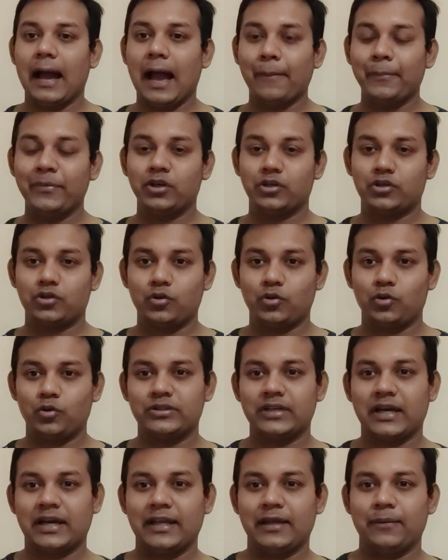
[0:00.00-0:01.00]
আমি যতটুকু
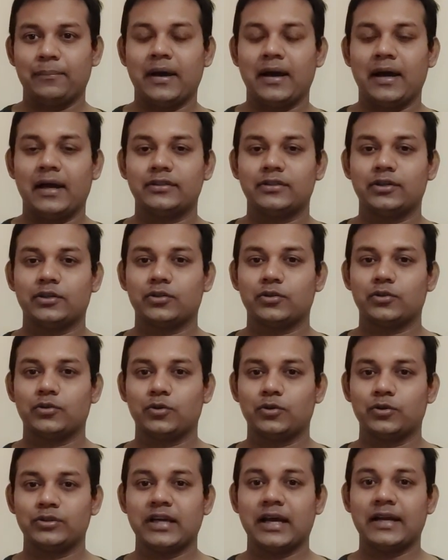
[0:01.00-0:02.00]
জানি বা
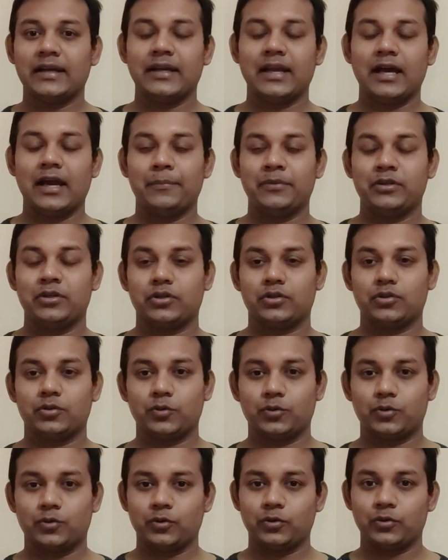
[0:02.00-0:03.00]
যতটুকু জানি না আমি
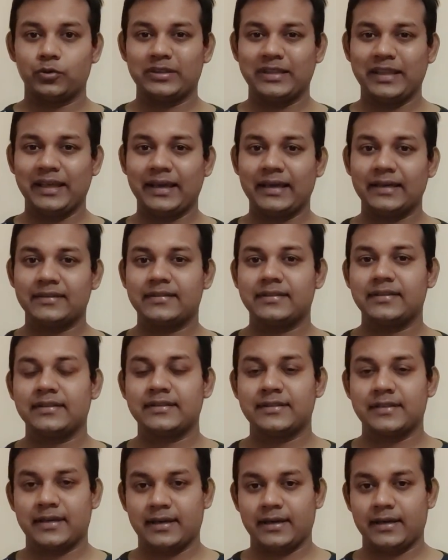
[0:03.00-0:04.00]
যতটুকু দেখেছি
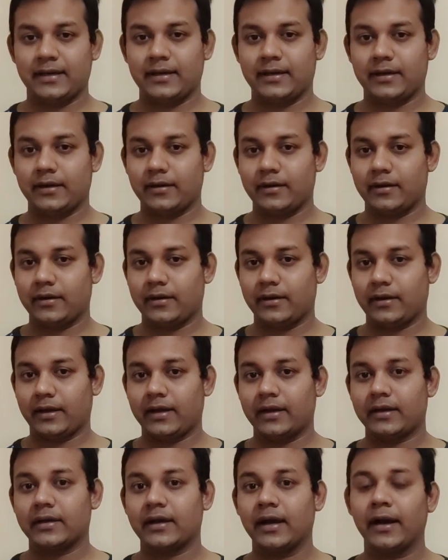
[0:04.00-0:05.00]
যে
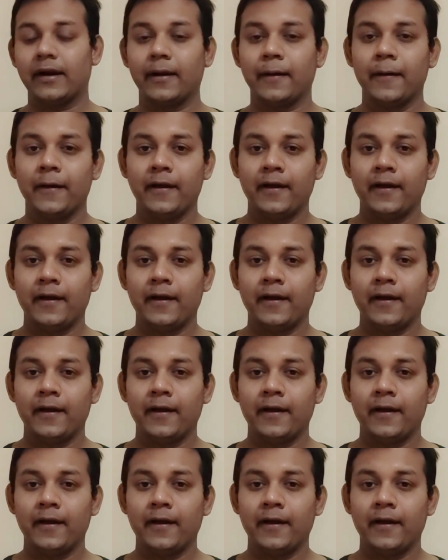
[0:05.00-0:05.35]
এখানকার